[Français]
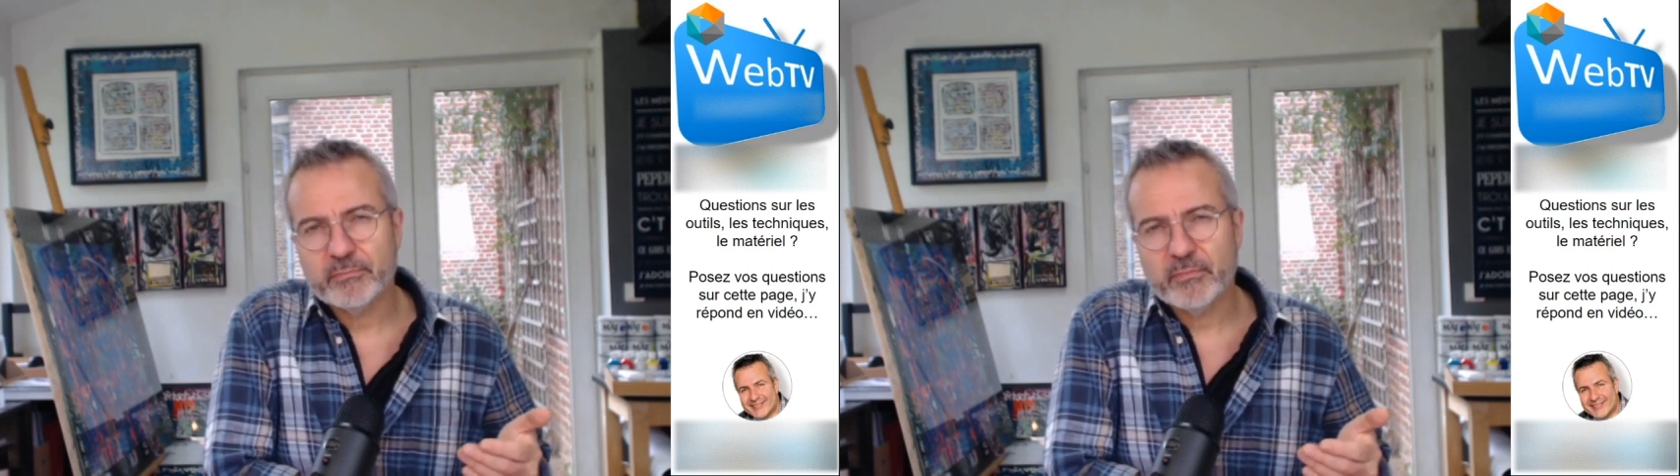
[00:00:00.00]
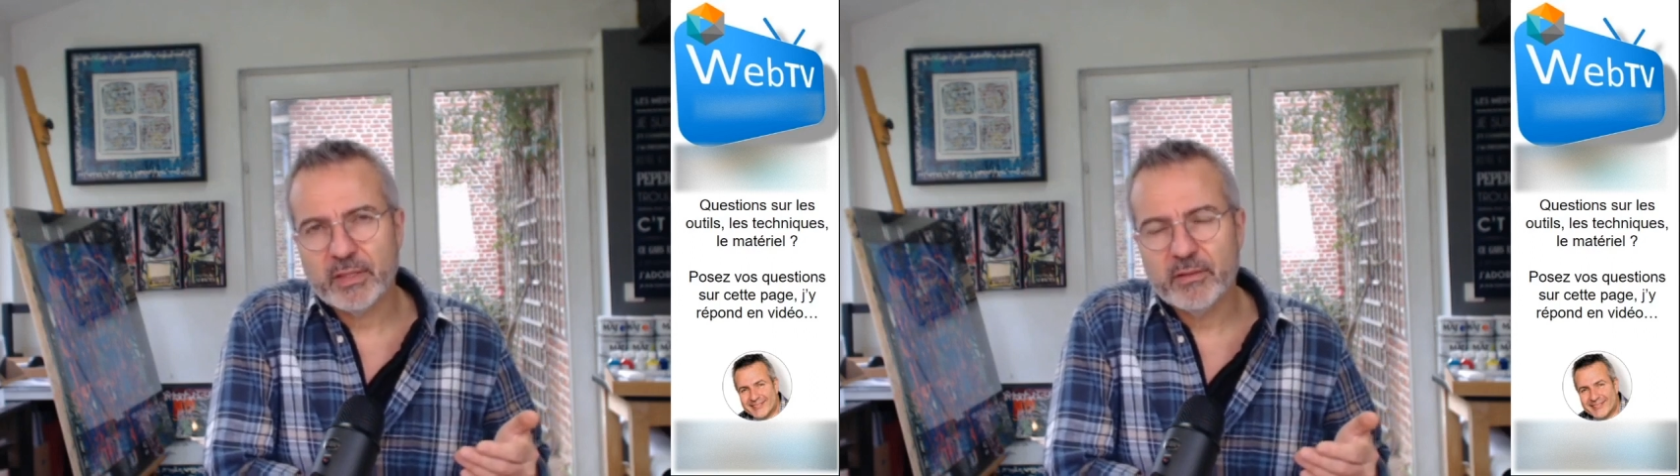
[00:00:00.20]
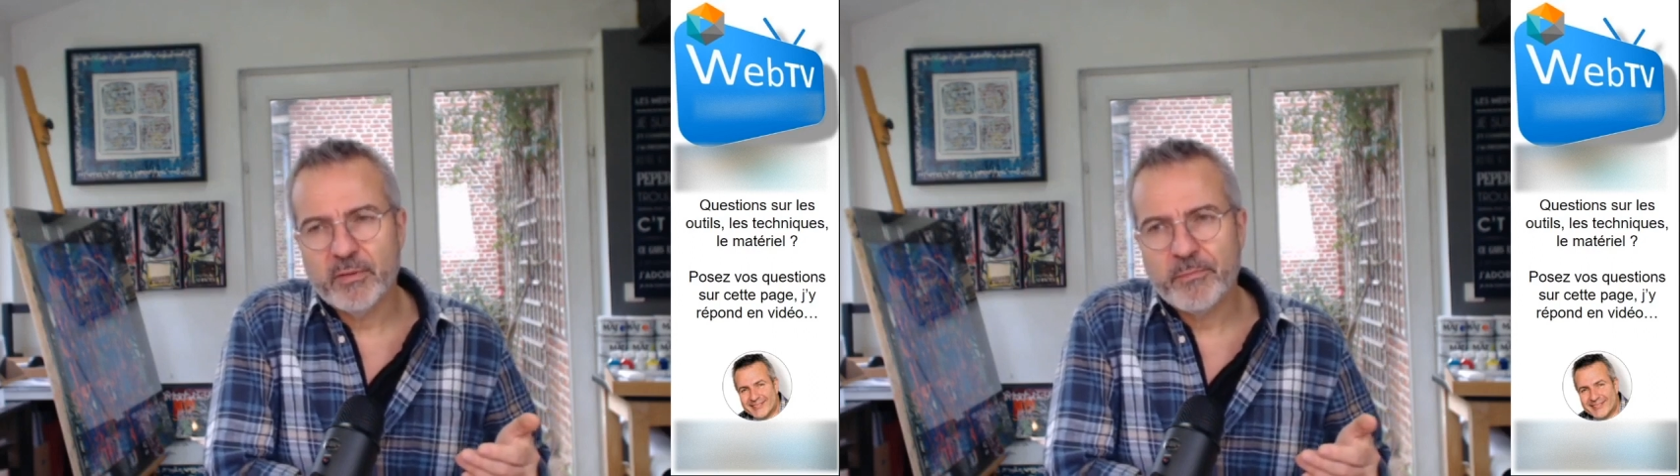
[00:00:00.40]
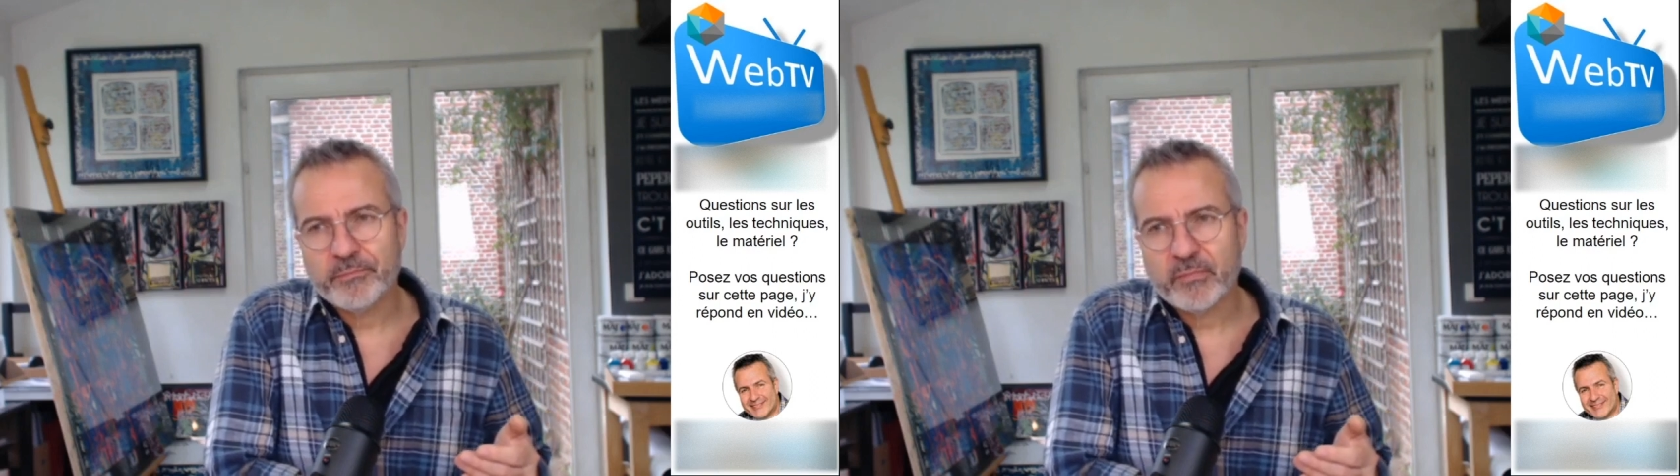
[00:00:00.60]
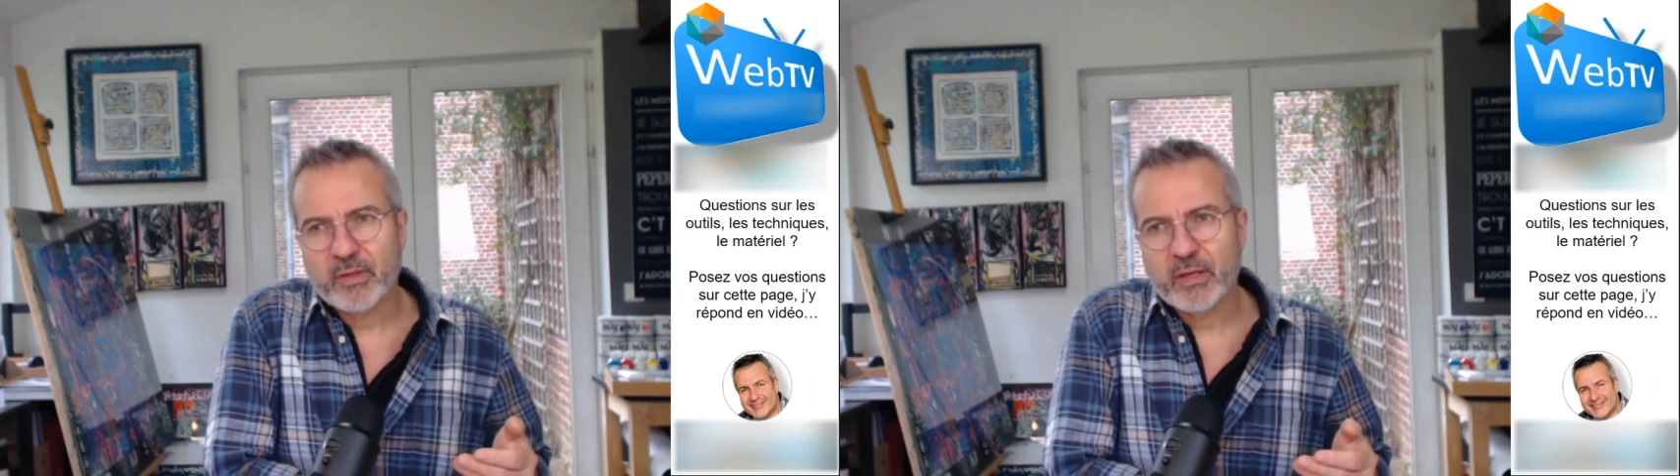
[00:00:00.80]
d'accord
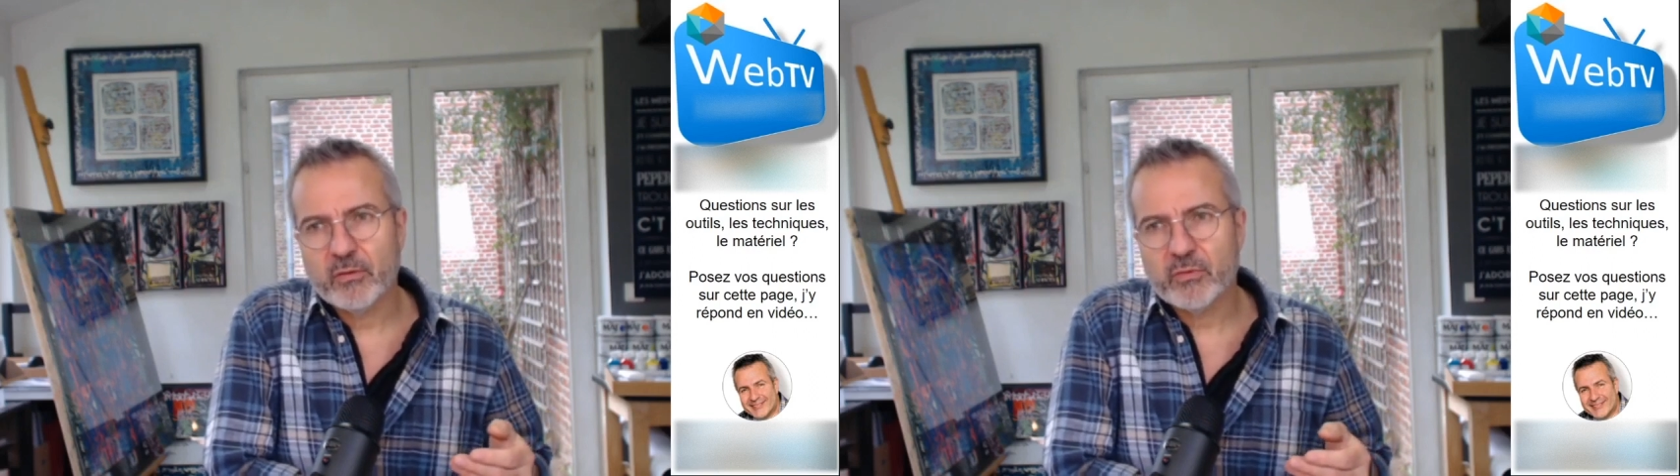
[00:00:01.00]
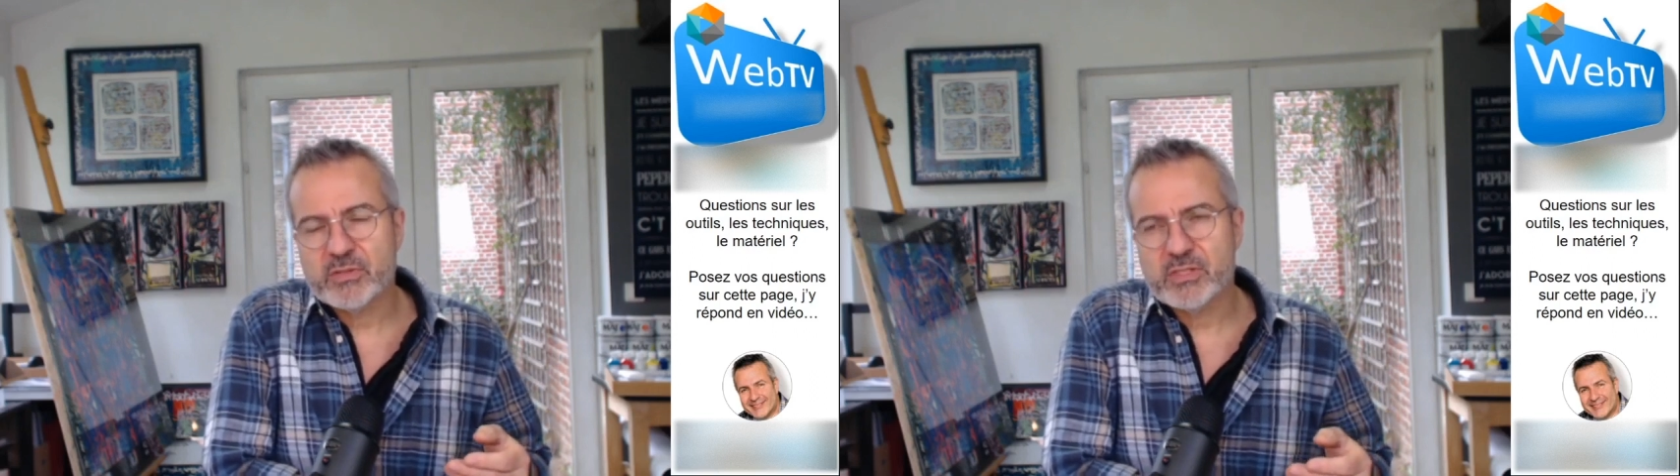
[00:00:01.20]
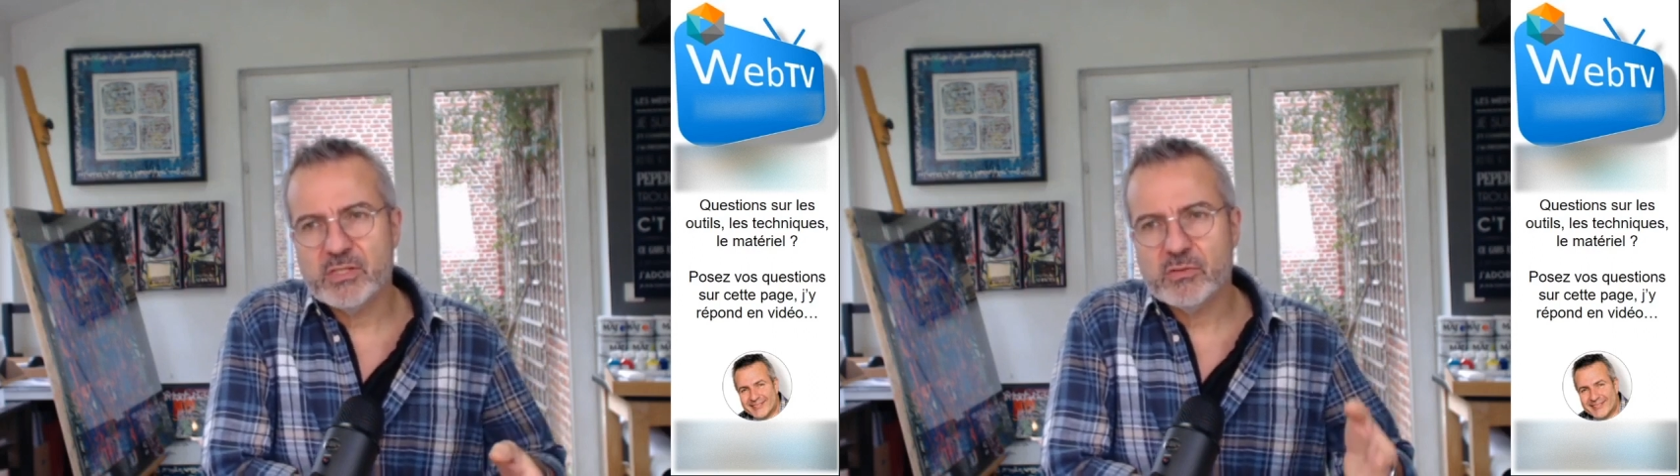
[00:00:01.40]
Alors que si